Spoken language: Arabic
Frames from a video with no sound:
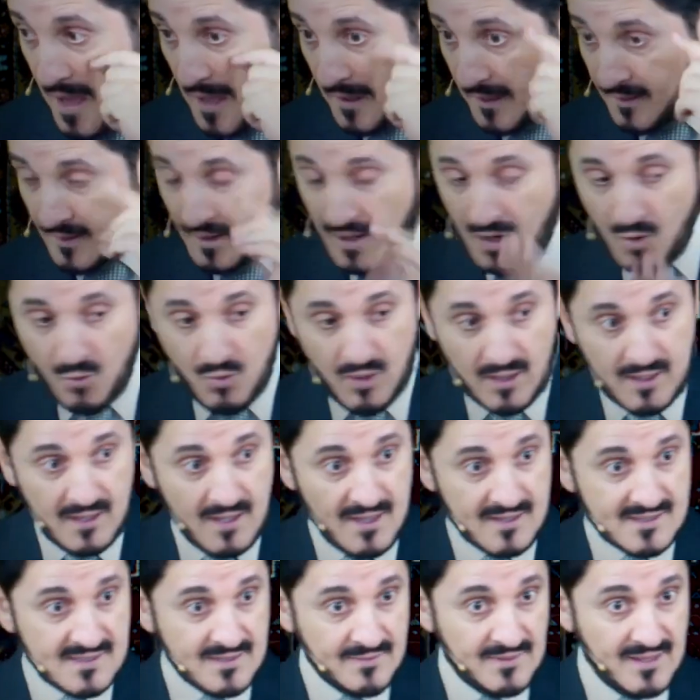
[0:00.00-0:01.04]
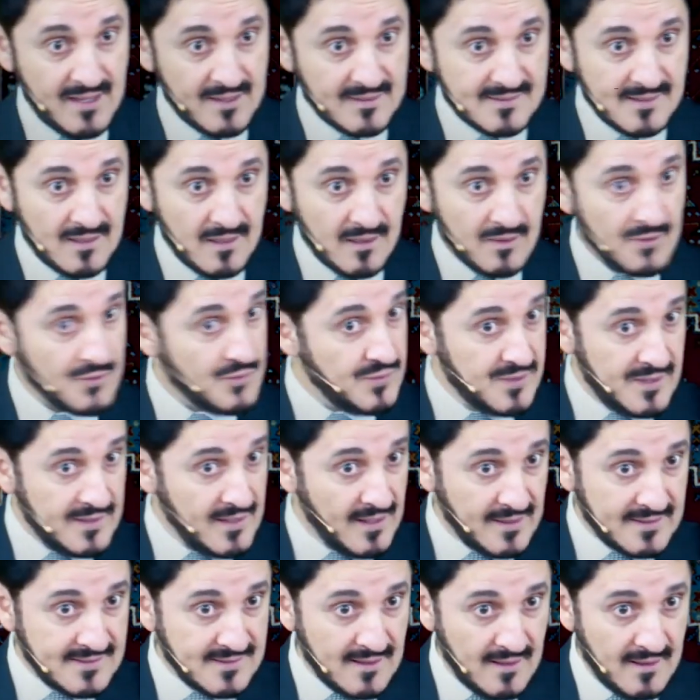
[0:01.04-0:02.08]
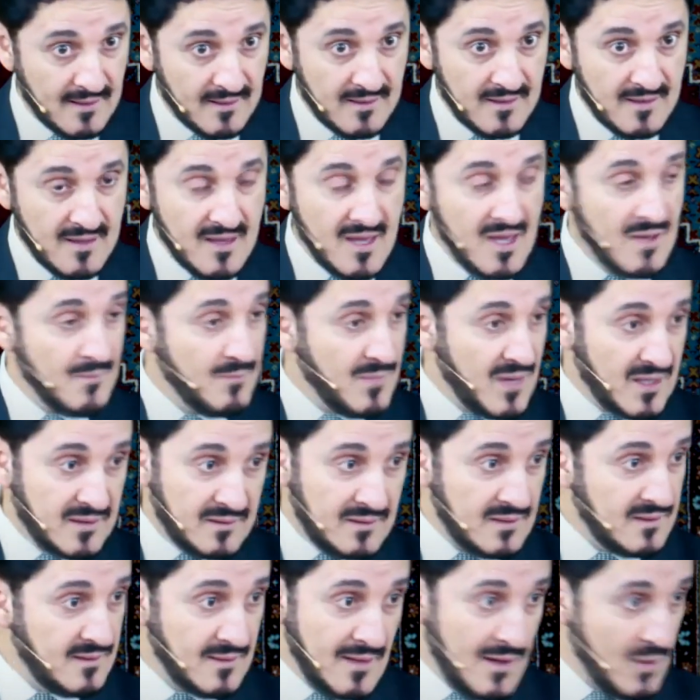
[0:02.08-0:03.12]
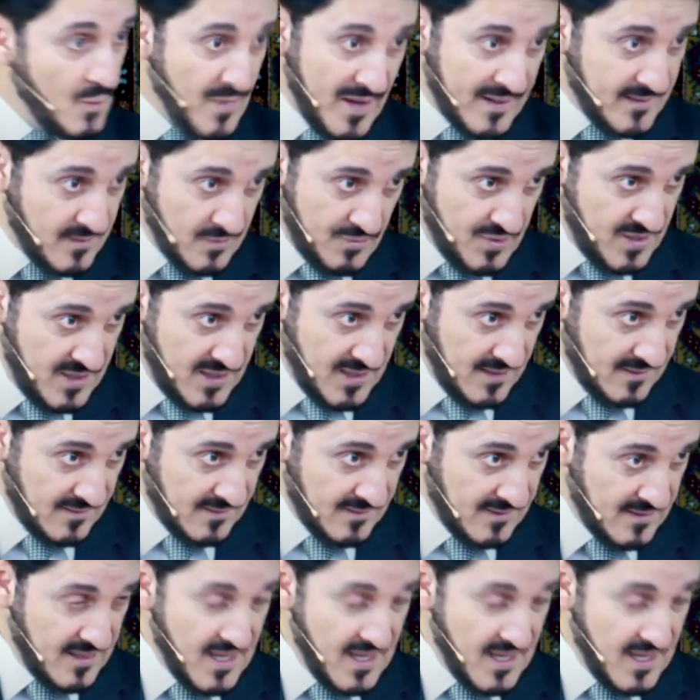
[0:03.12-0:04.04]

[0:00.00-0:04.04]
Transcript: الله هو قاسم الأرزاق كل الأرزاق مادية ومعنوية